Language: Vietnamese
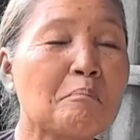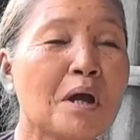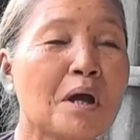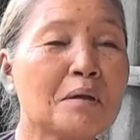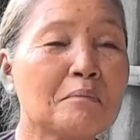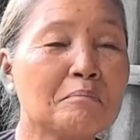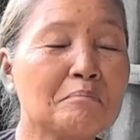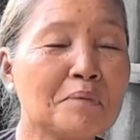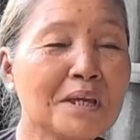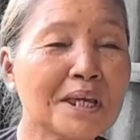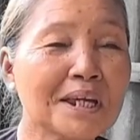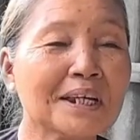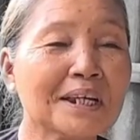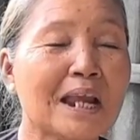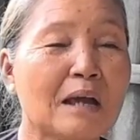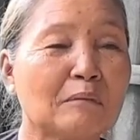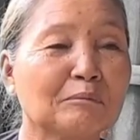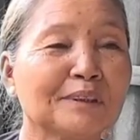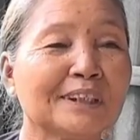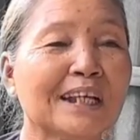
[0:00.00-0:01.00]
mình
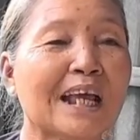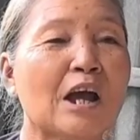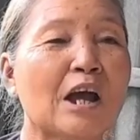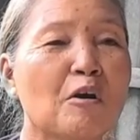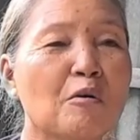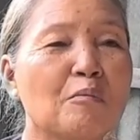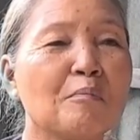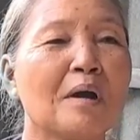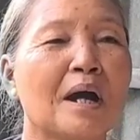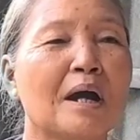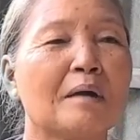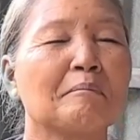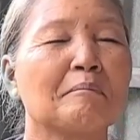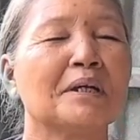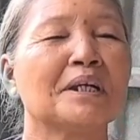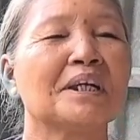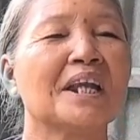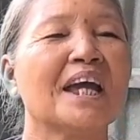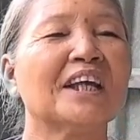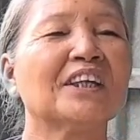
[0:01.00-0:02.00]
biết làm sao mà
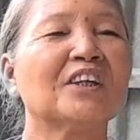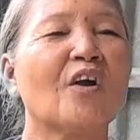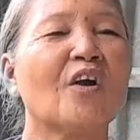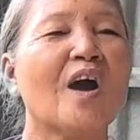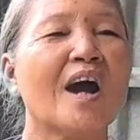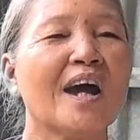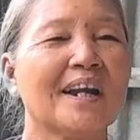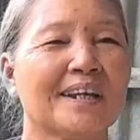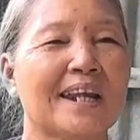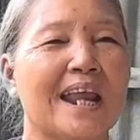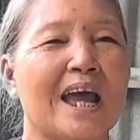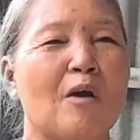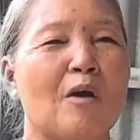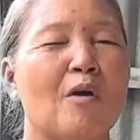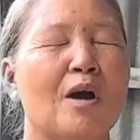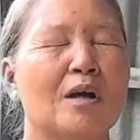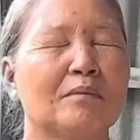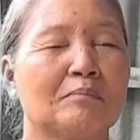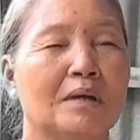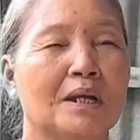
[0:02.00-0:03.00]
mình để cho hết
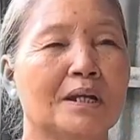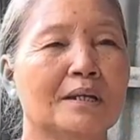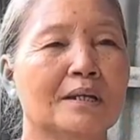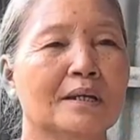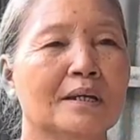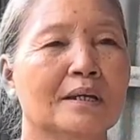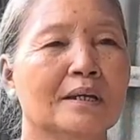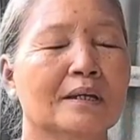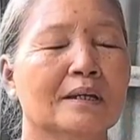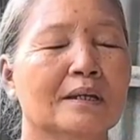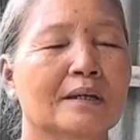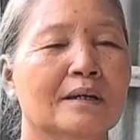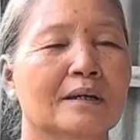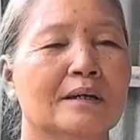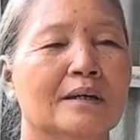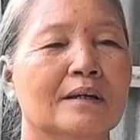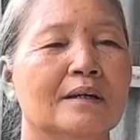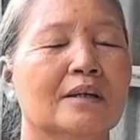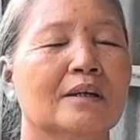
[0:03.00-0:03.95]
đạo hết bệnh đó.